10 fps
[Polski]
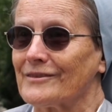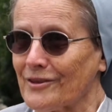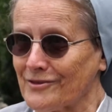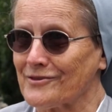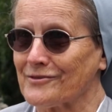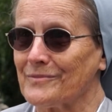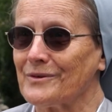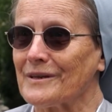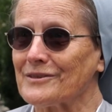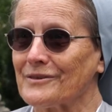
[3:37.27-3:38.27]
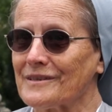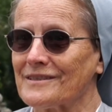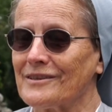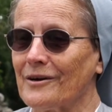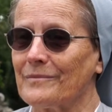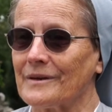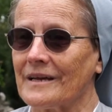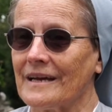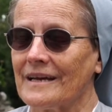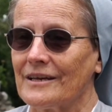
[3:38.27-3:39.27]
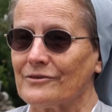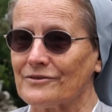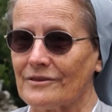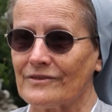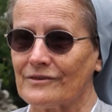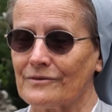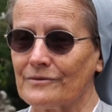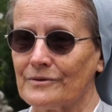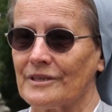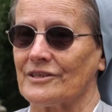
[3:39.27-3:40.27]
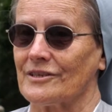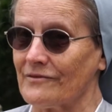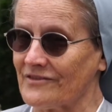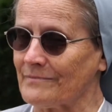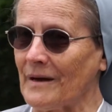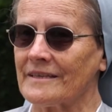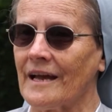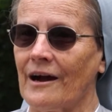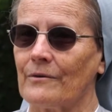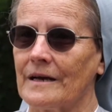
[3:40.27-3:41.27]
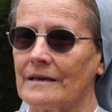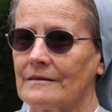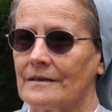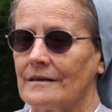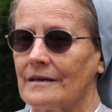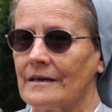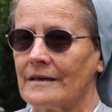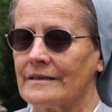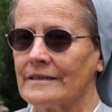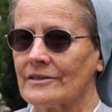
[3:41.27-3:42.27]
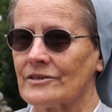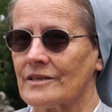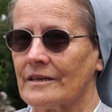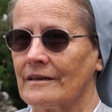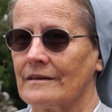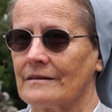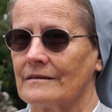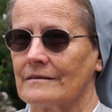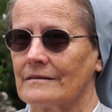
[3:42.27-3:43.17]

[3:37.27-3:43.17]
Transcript: to, co zrobiłeś, to jest dobre, to, co wykonujesz, wspaniałe. E, jeszcze e,